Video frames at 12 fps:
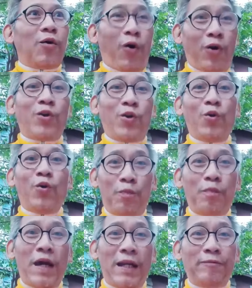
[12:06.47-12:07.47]
คนดู
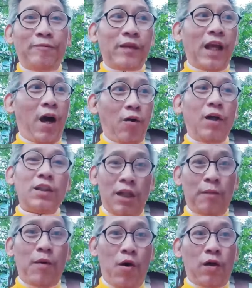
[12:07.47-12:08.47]
เป็นเขาก็
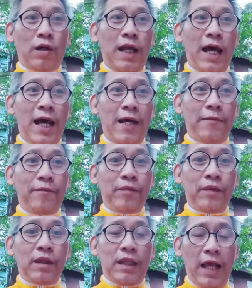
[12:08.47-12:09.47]
จะบอกได้
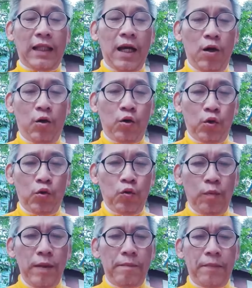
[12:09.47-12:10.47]
แต่ถ้าคนดู
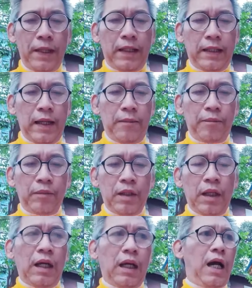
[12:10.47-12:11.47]
ไม่เป็นน่ะ
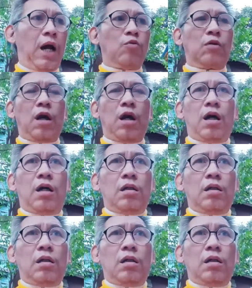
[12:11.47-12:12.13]
เขาก็